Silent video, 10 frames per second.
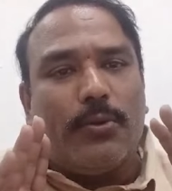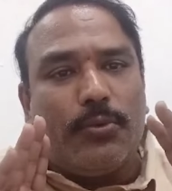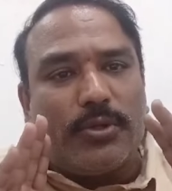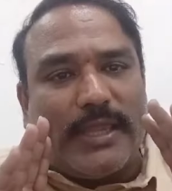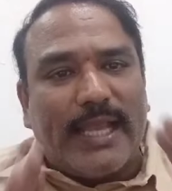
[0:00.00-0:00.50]

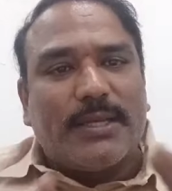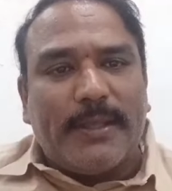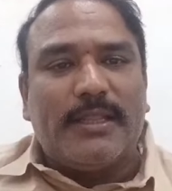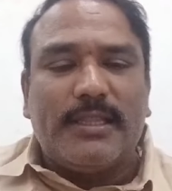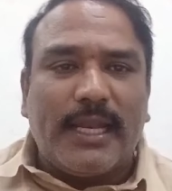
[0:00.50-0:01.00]

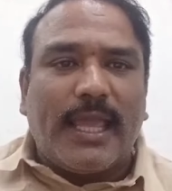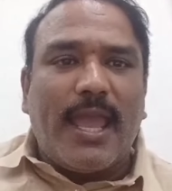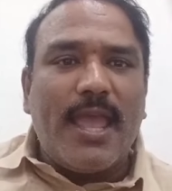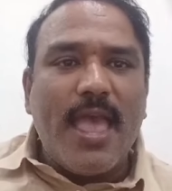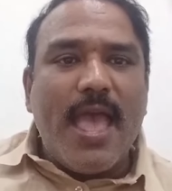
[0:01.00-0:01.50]
ఉద్దేశమైంది దీనికి
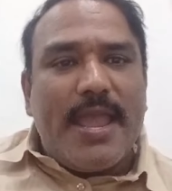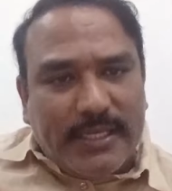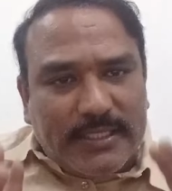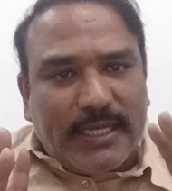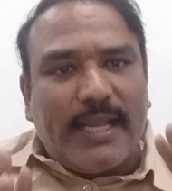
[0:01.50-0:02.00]

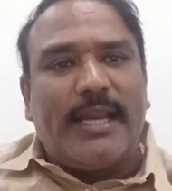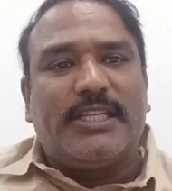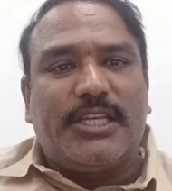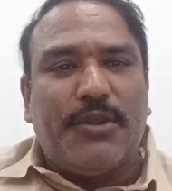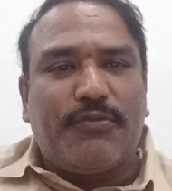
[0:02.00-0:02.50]

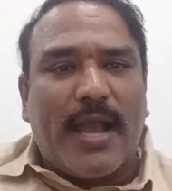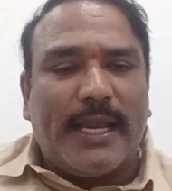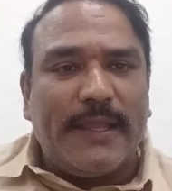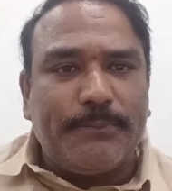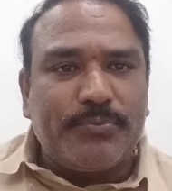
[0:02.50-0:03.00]
ఇంజనీరింగ్ చీఫ్
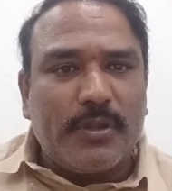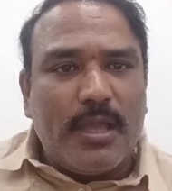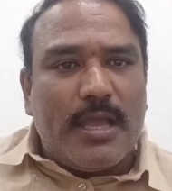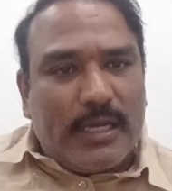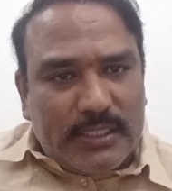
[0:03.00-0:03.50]
కానీ
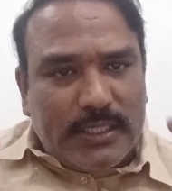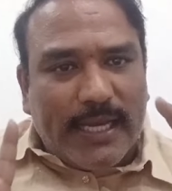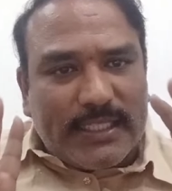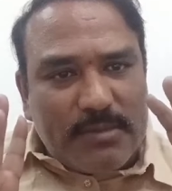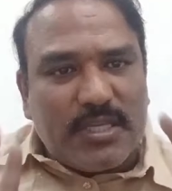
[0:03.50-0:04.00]

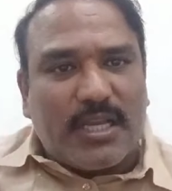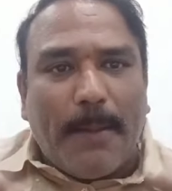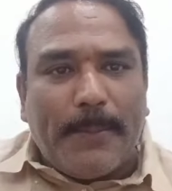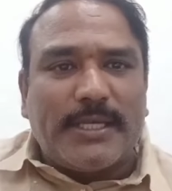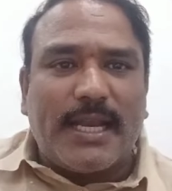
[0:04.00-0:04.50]
జిహెచ్ఎంసీ
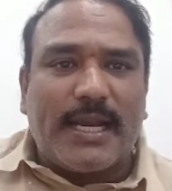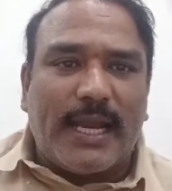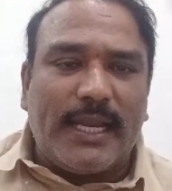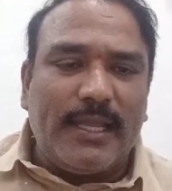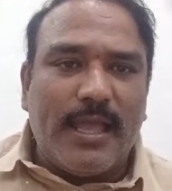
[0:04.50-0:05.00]
కమిషనర్
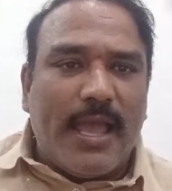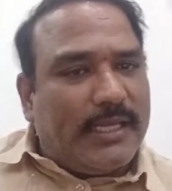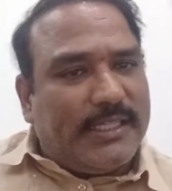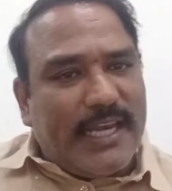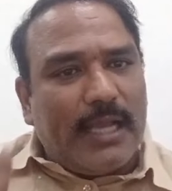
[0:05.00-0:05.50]
కానీ
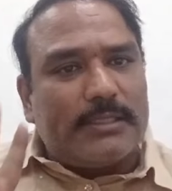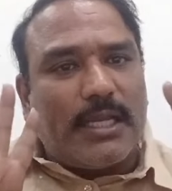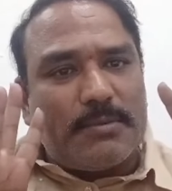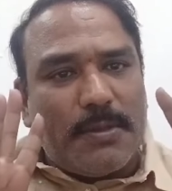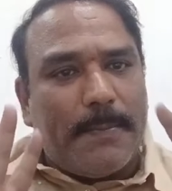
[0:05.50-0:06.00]

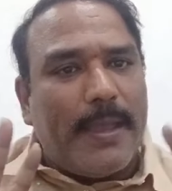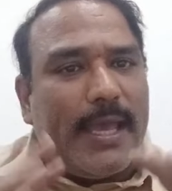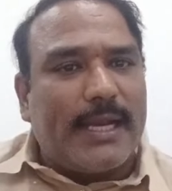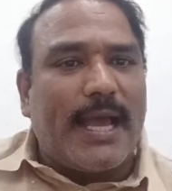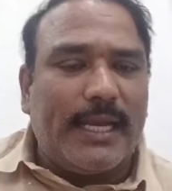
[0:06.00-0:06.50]
జిహెచ్ఎంసీ
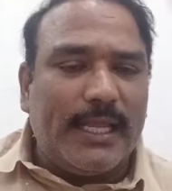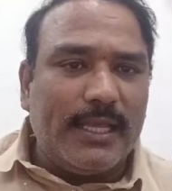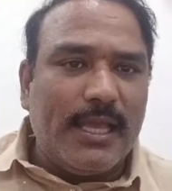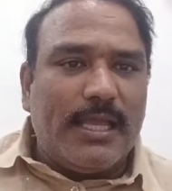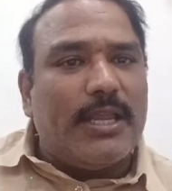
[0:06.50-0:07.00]
మేయర్ కానీ
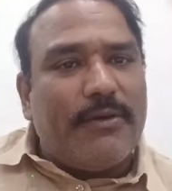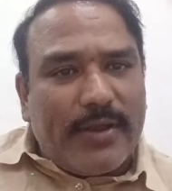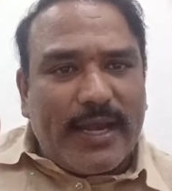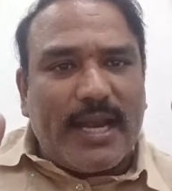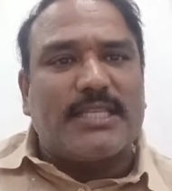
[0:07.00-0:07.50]

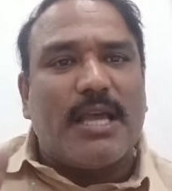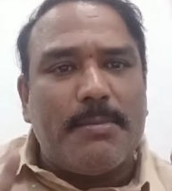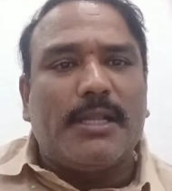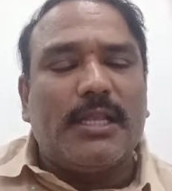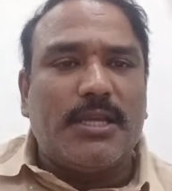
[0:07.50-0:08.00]
ఎవరైనా
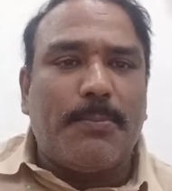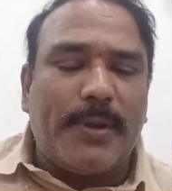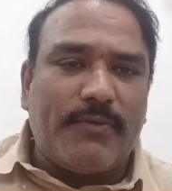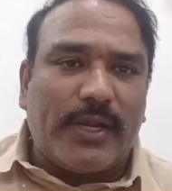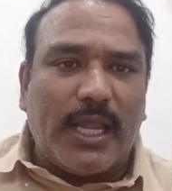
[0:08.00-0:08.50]
సమాధానం
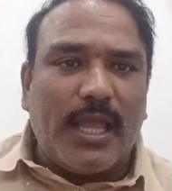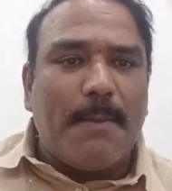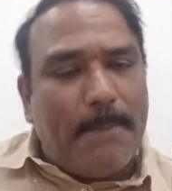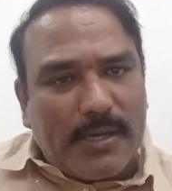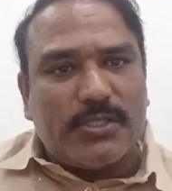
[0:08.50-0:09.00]
చెప్పేటువంటి
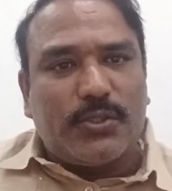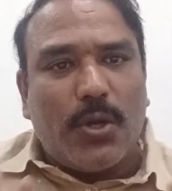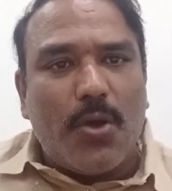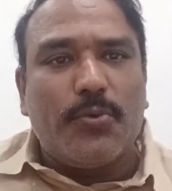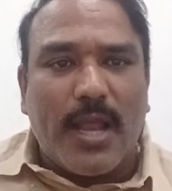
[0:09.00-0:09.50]

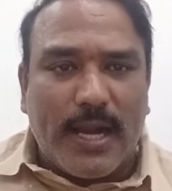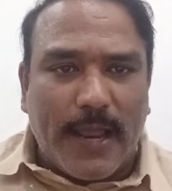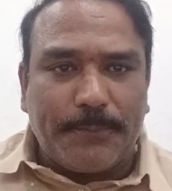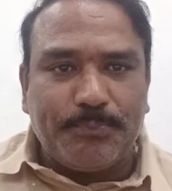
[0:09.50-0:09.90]
పరిస్థితుల్లో ఉన్నారా